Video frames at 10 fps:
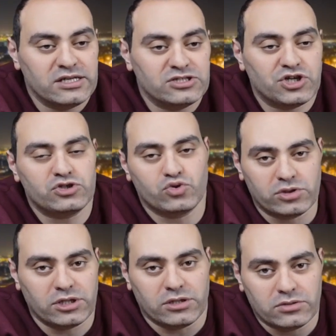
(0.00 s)
شاط
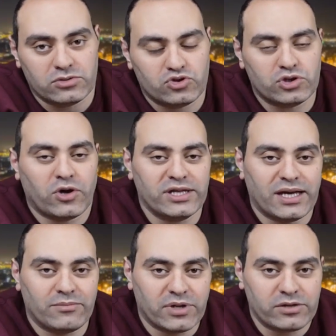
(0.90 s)
شوطين شوطه
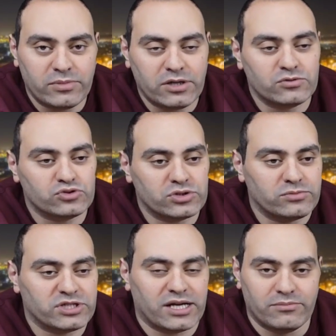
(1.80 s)
واحده على المرمى وشوطه
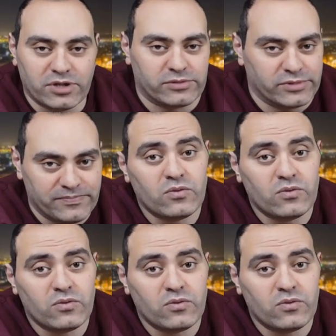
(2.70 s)
مش على المرمى